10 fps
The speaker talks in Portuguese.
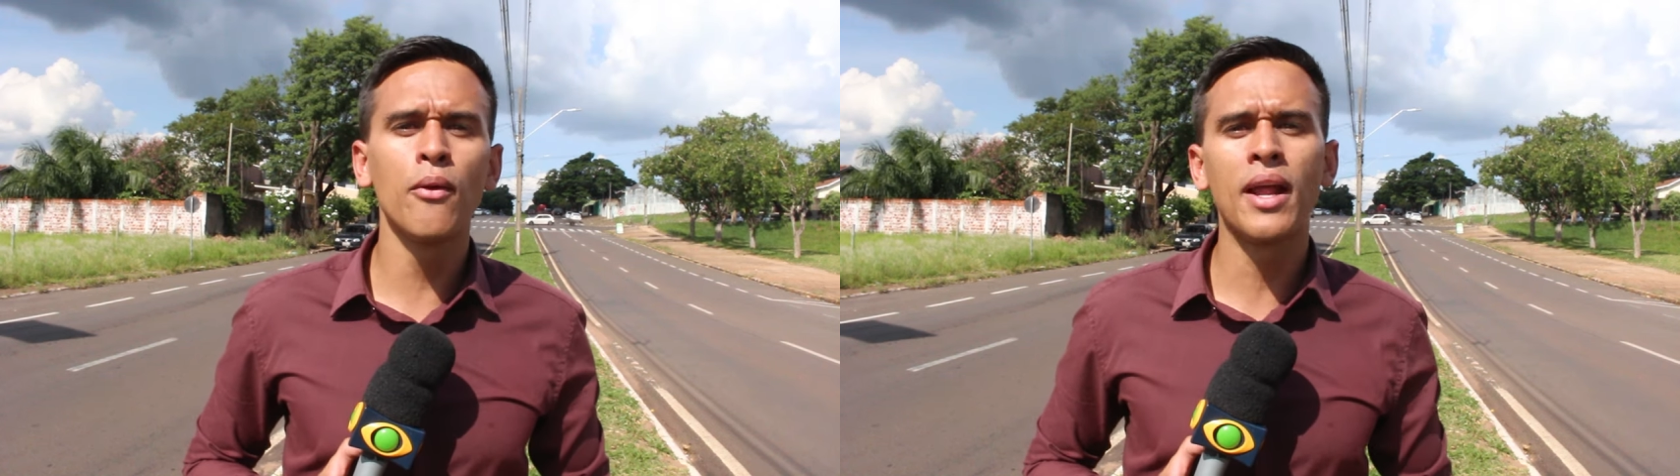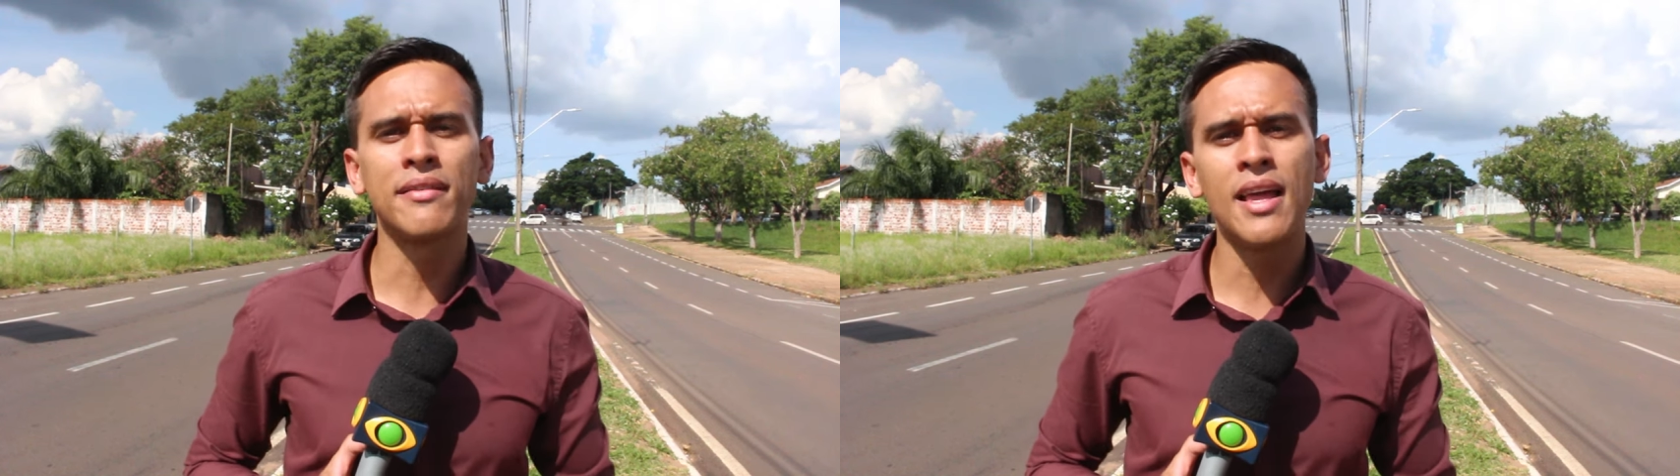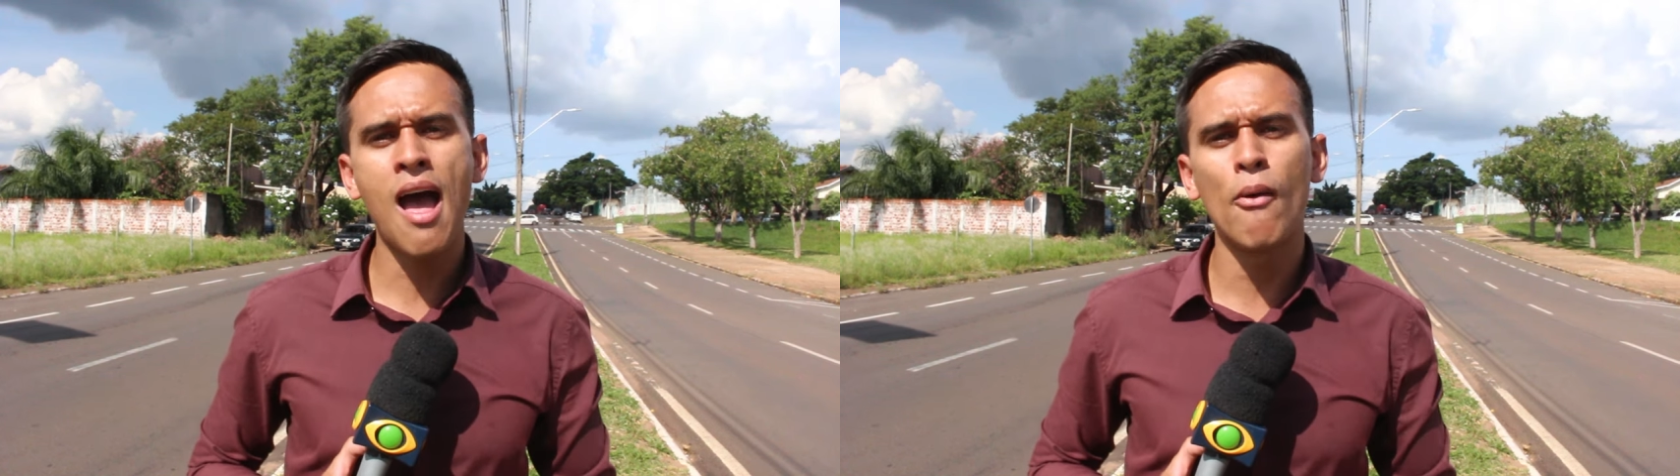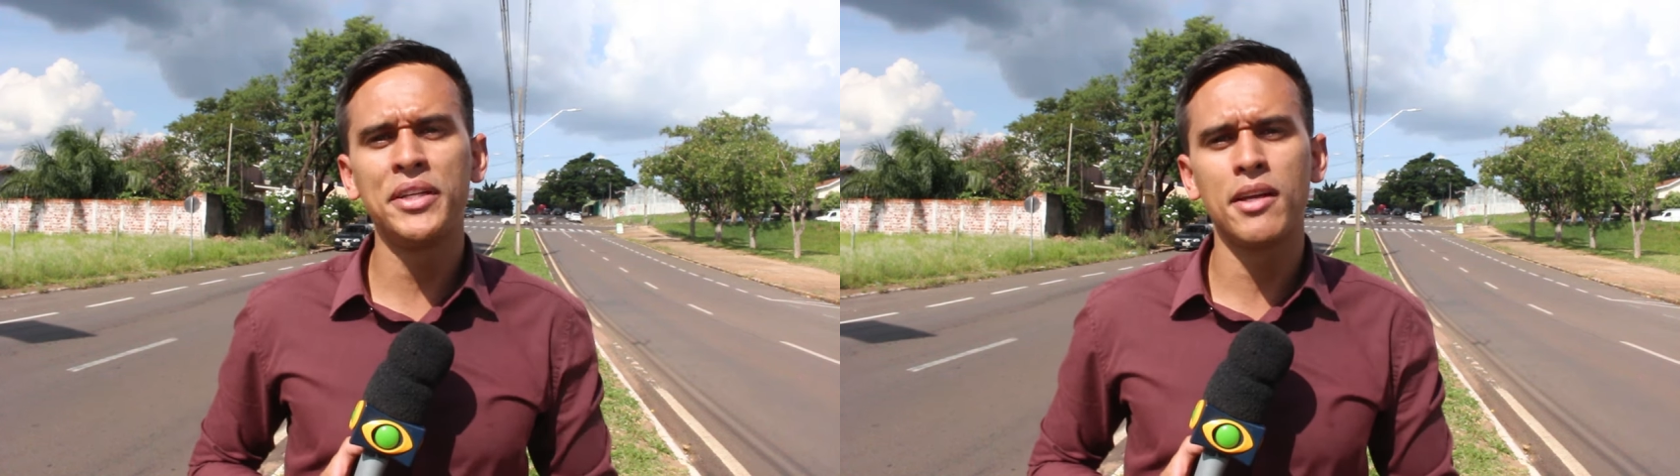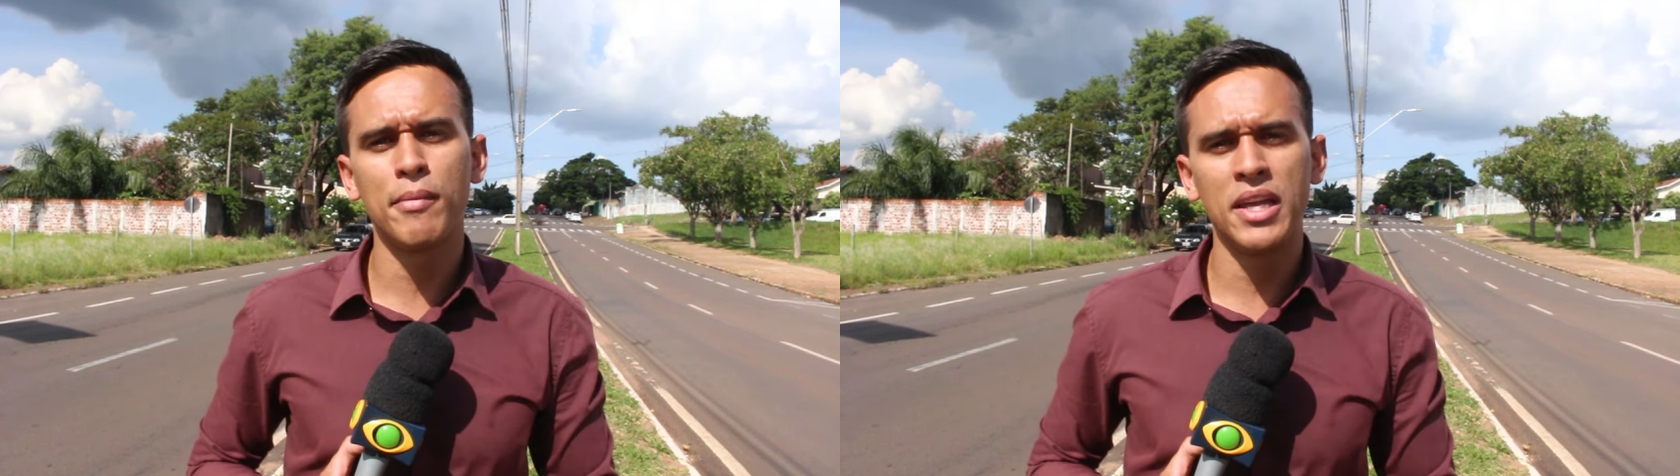Natal e
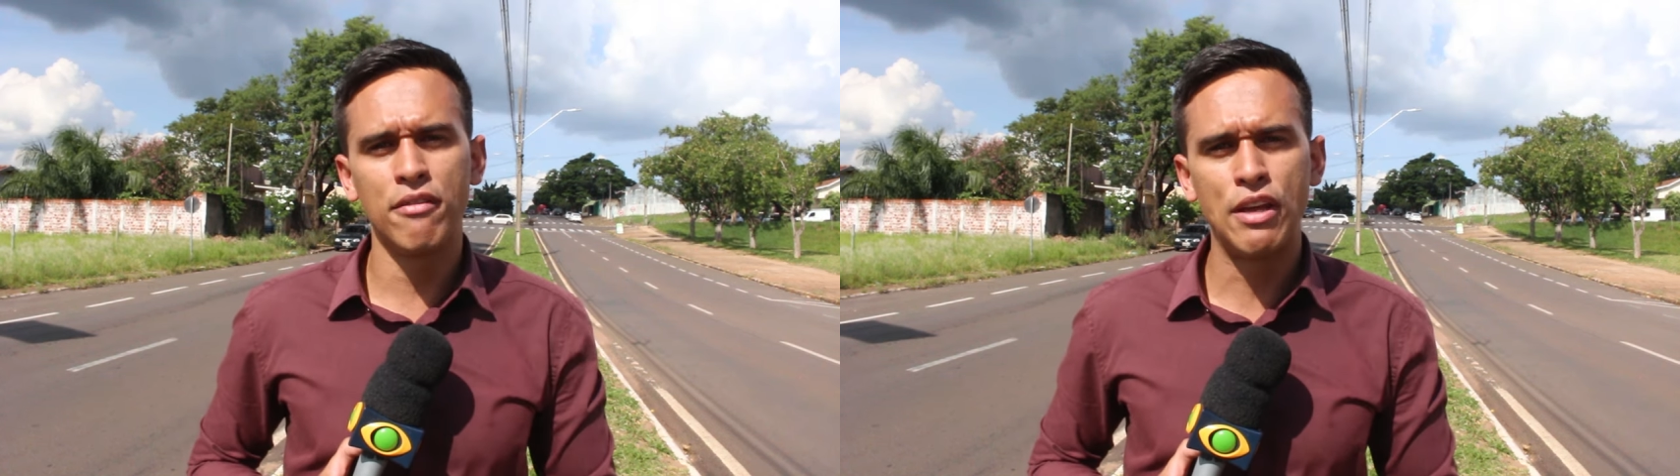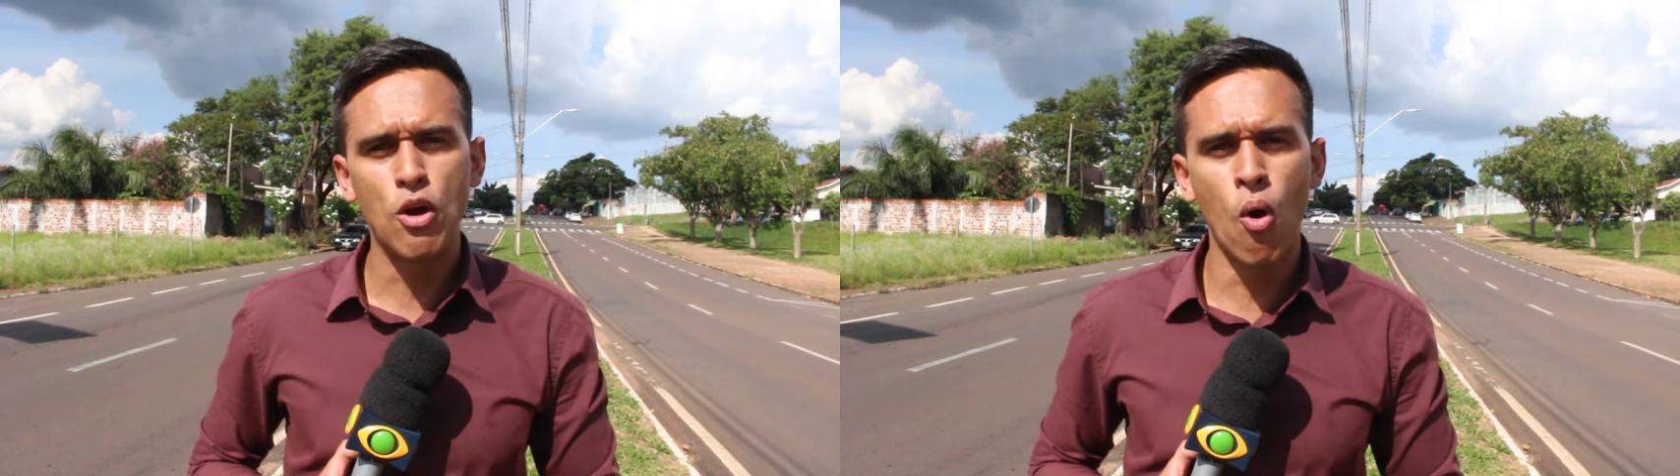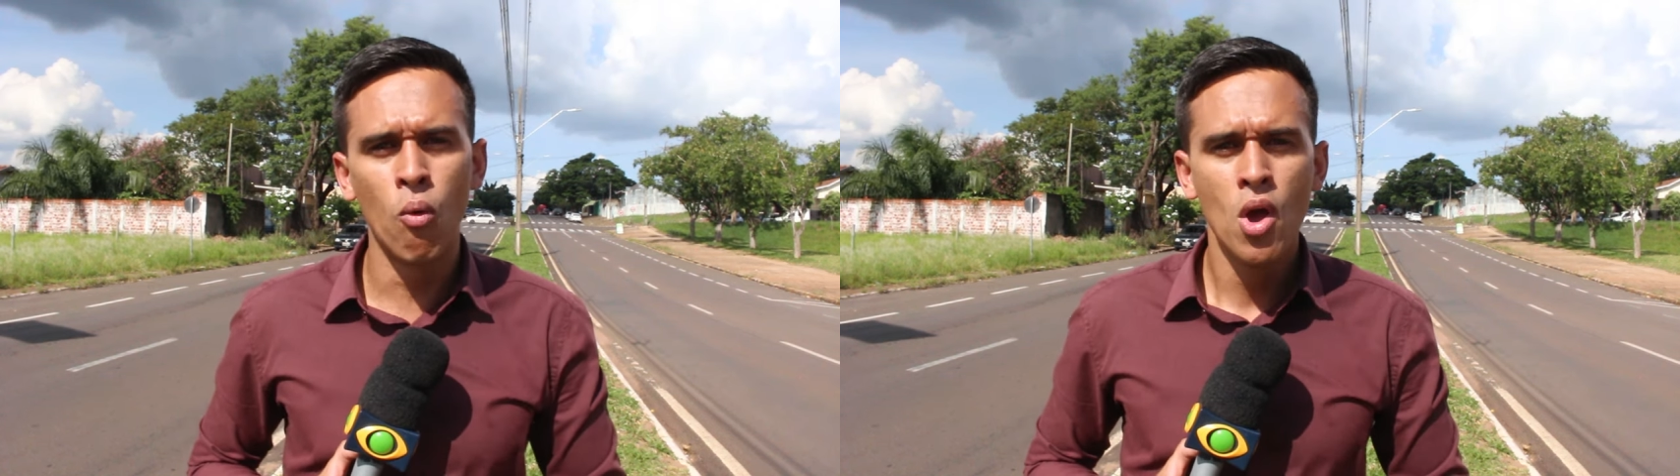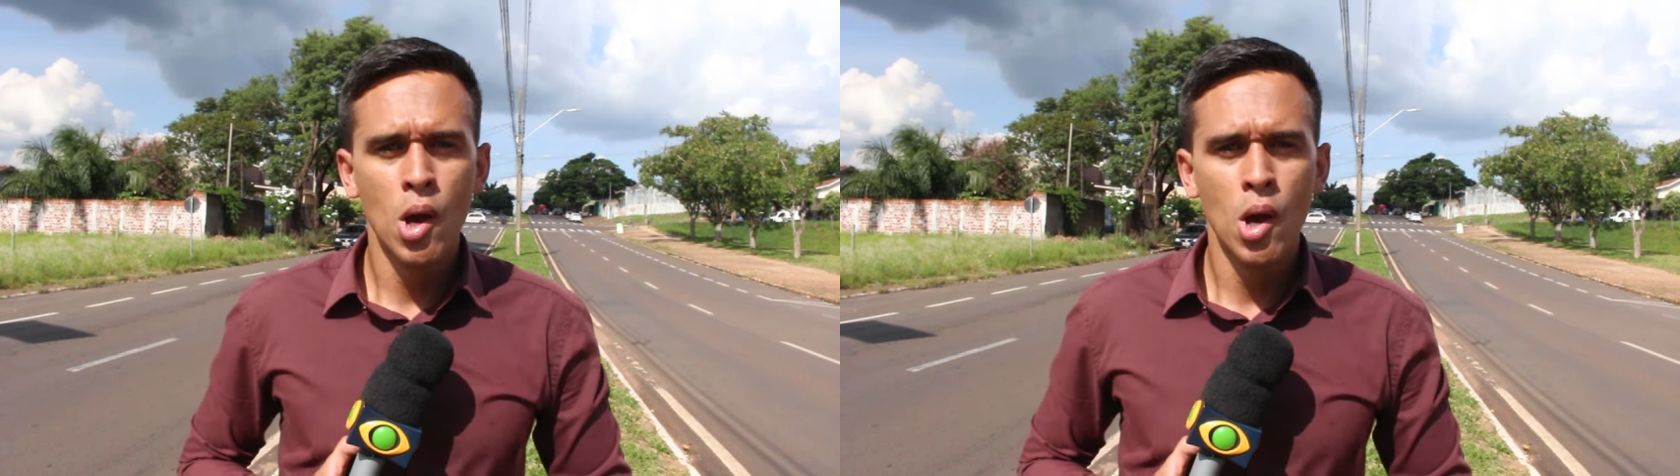também Réveillon,